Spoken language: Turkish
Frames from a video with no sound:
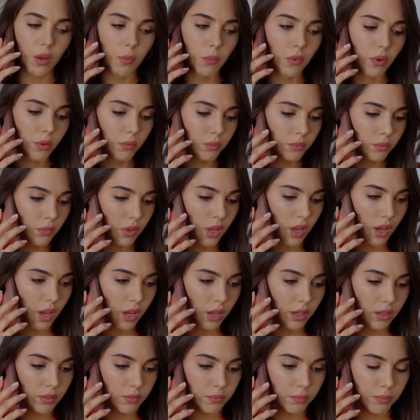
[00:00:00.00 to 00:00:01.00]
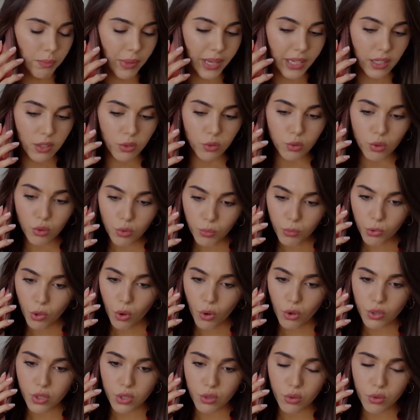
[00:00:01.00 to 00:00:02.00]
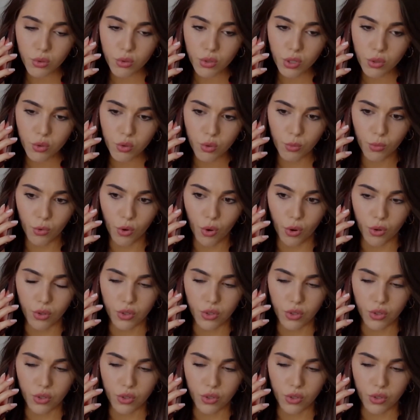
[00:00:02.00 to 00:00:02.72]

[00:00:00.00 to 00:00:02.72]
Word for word: Tamam. Peki süt mü koyacağız üstüne su mu